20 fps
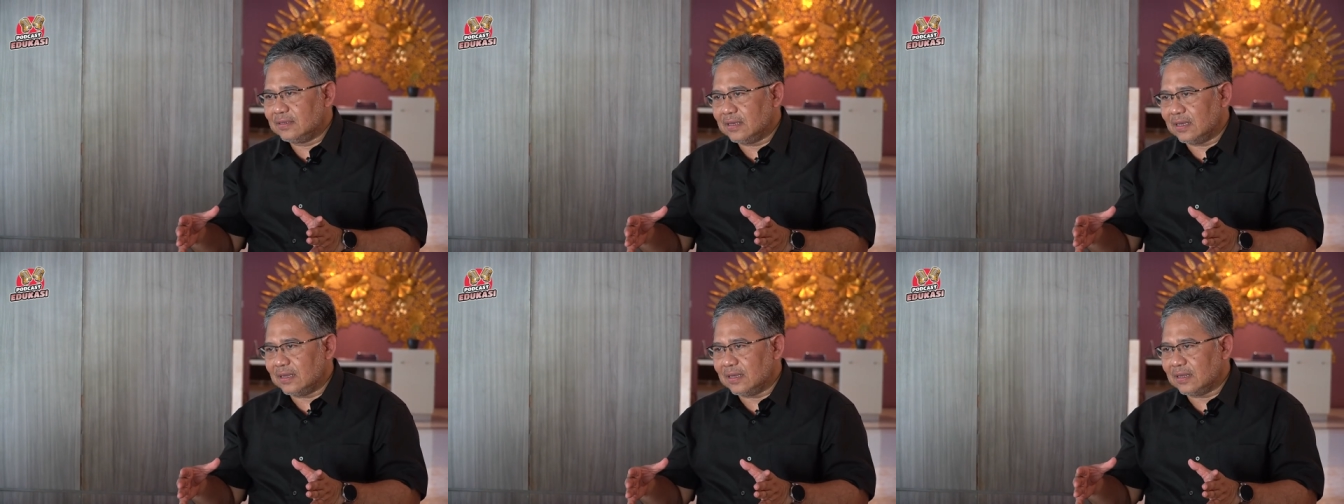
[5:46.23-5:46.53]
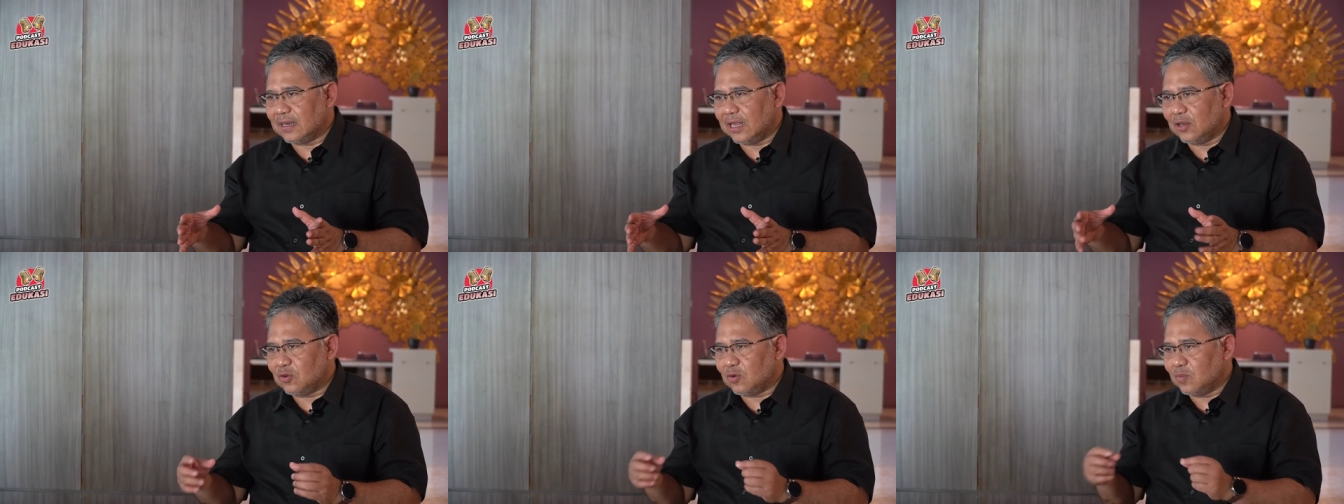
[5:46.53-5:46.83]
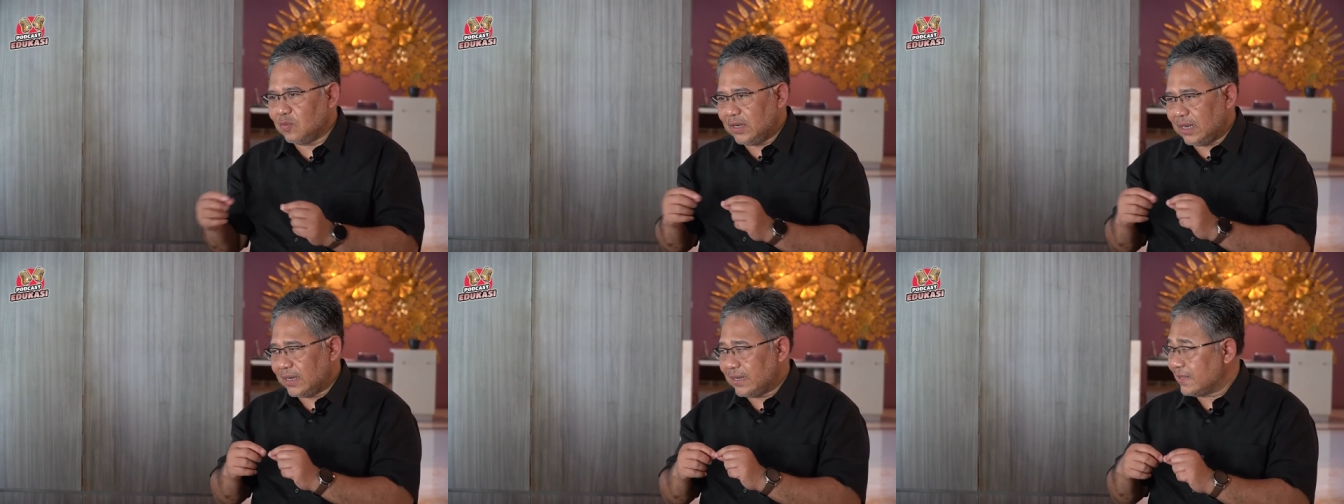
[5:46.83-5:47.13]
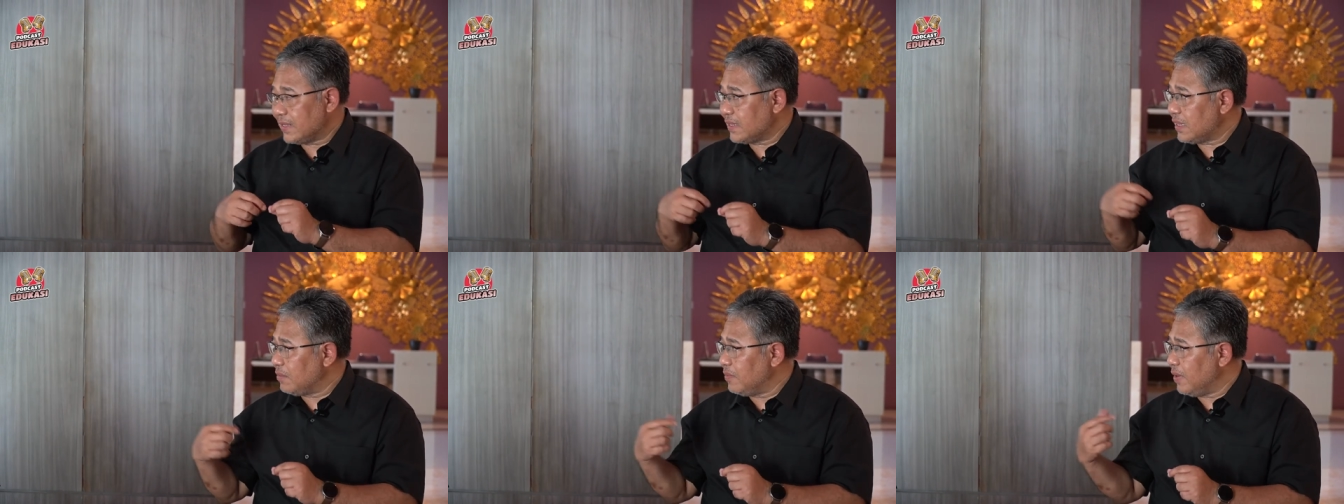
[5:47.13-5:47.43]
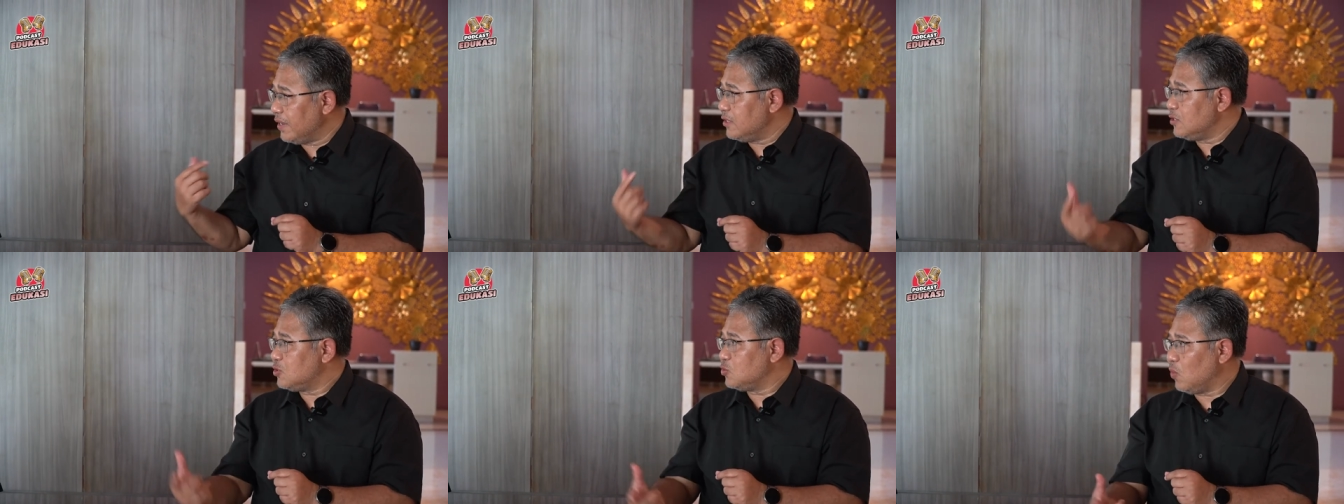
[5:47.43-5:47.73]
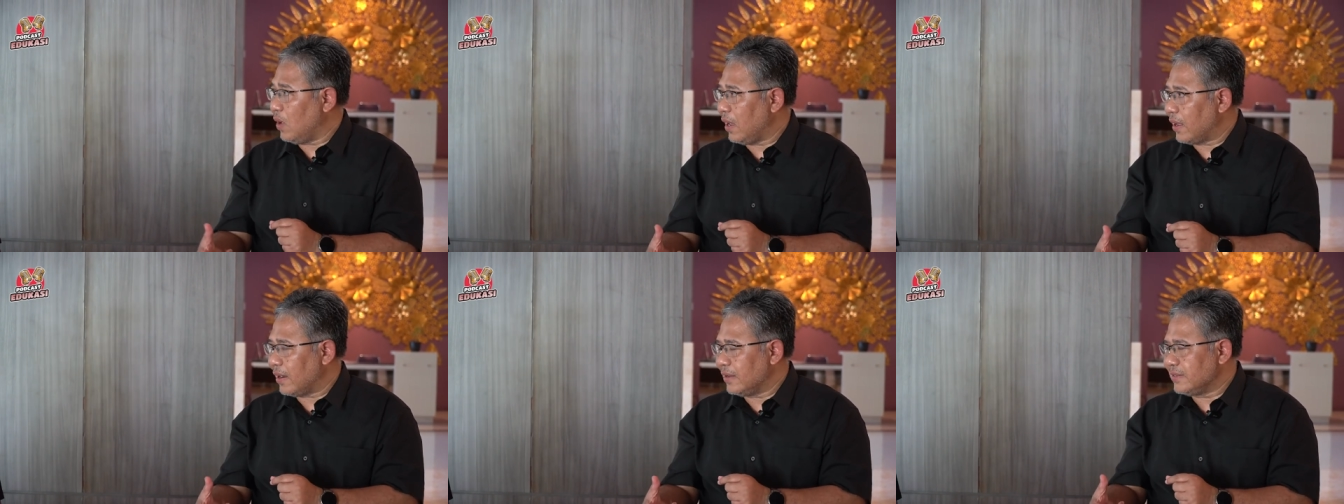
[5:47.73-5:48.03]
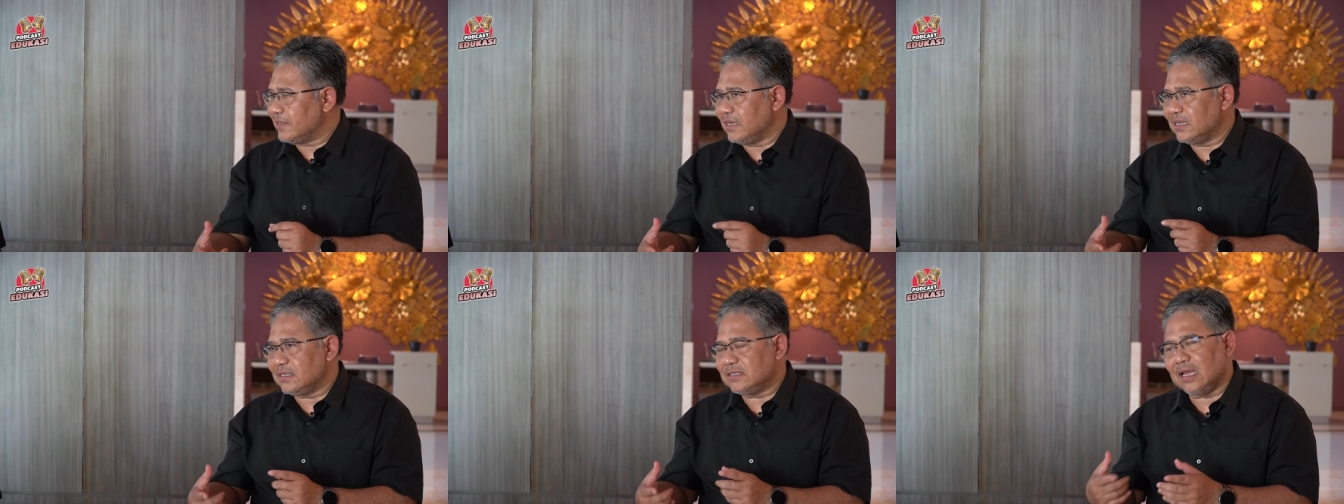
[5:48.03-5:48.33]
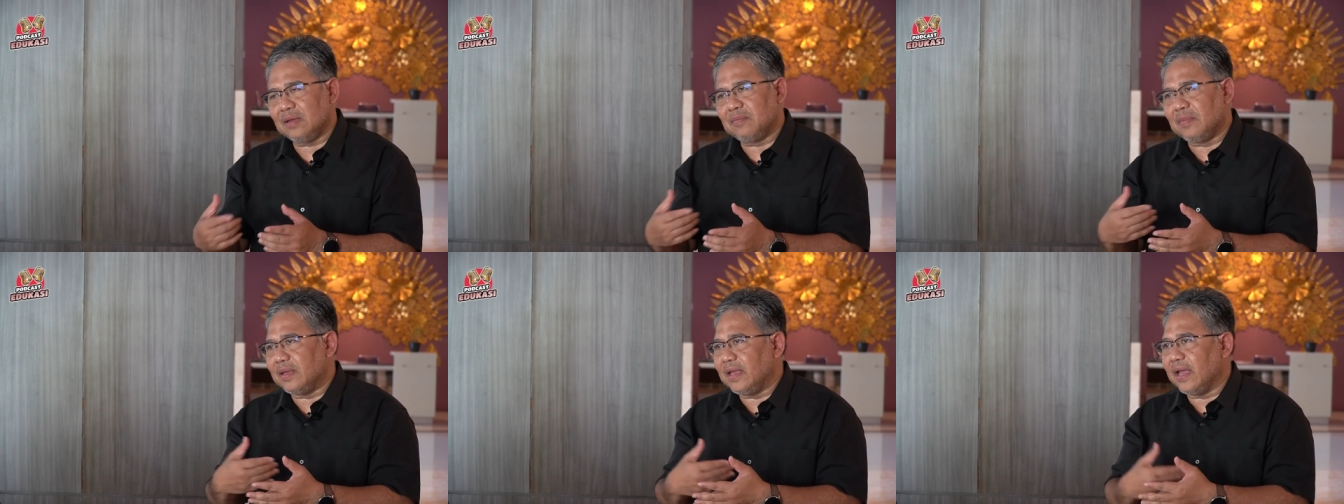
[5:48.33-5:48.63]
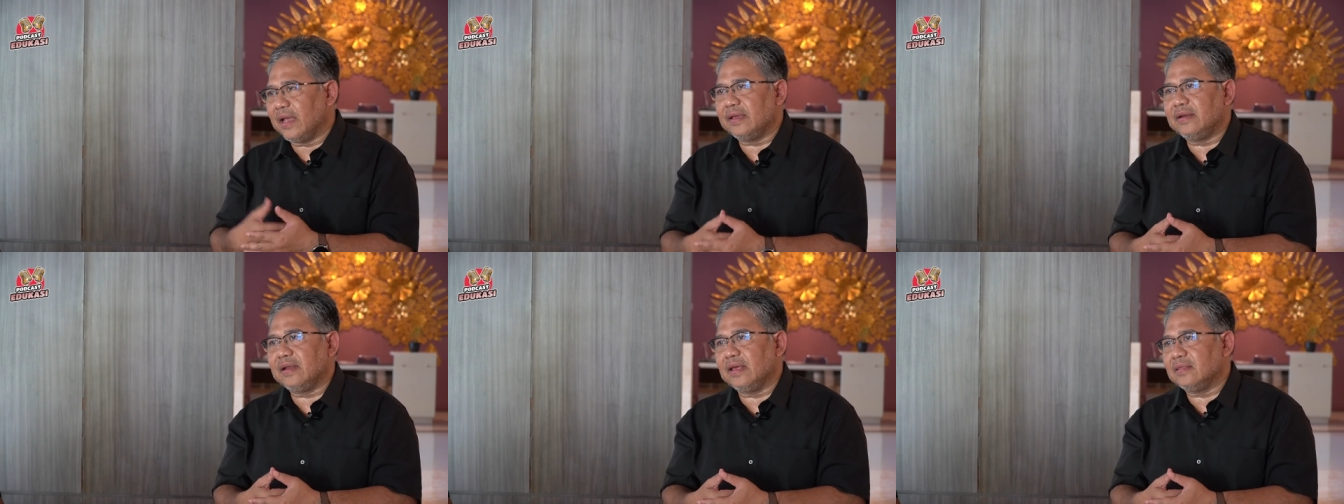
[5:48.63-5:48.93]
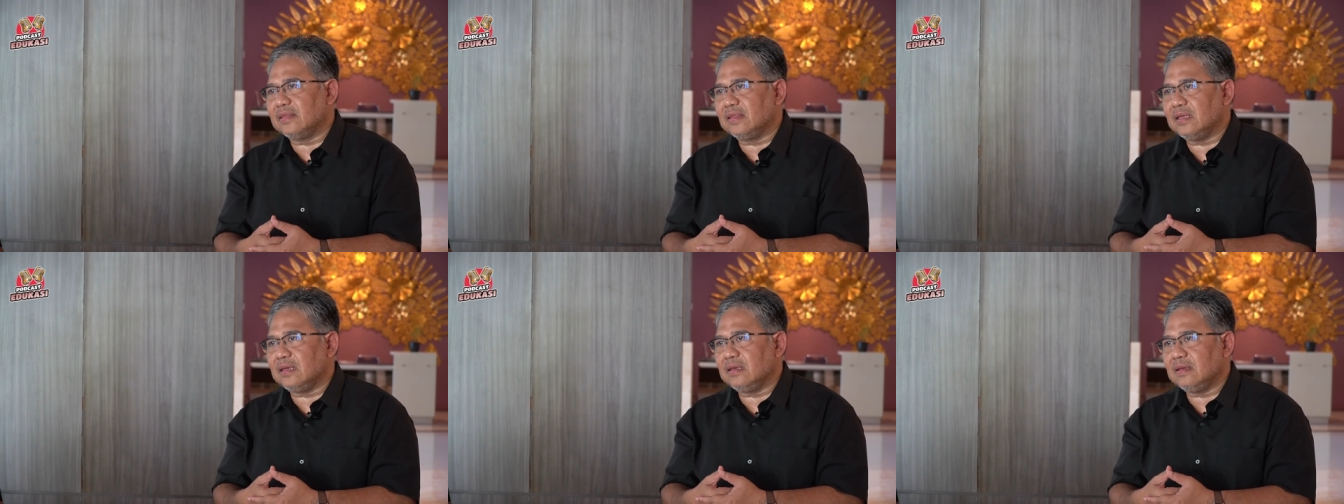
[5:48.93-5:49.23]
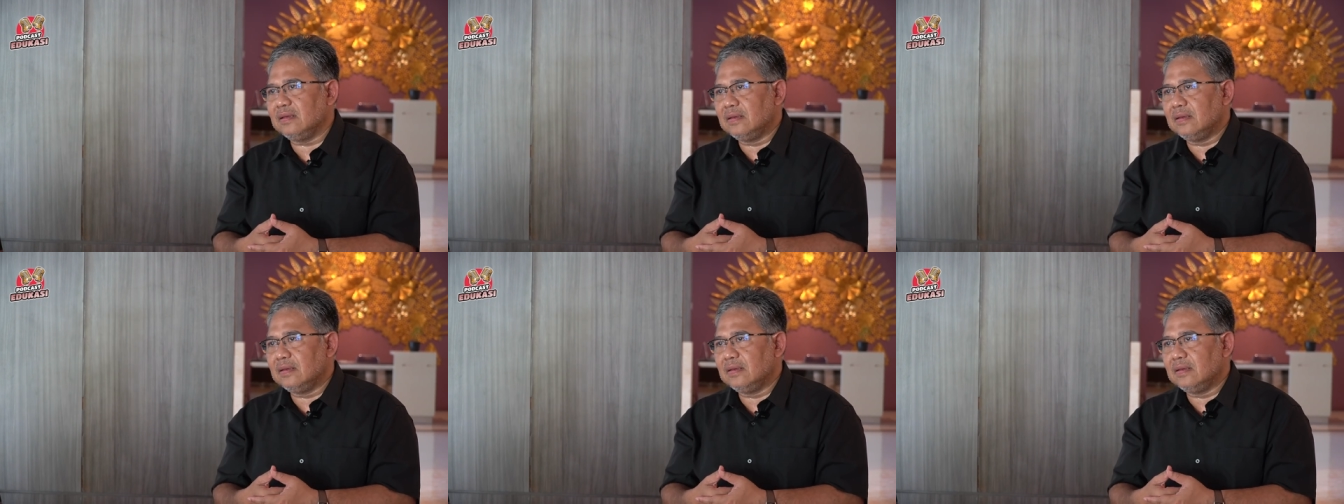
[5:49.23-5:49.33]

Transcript: Eh, lalu kemudian kita tambahin suara. Jadi hmm. saya bayangin nanti